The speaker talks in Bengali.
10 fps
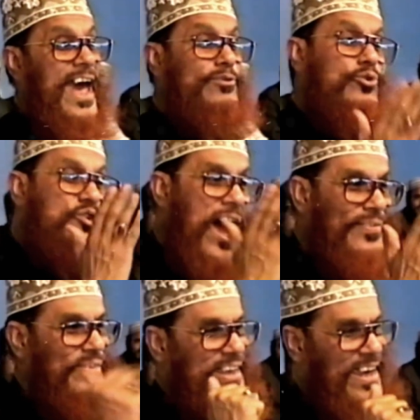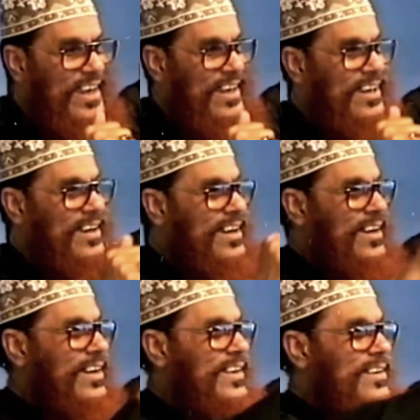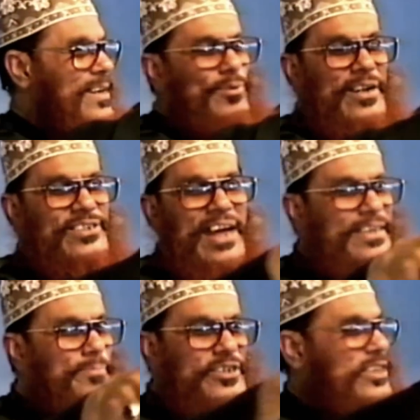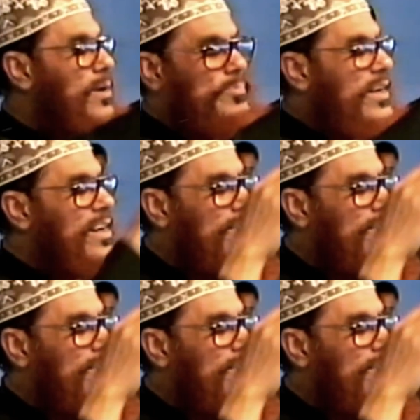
এত শান্তি কি বলেন শান্তি পাচ্ছেন আপনারা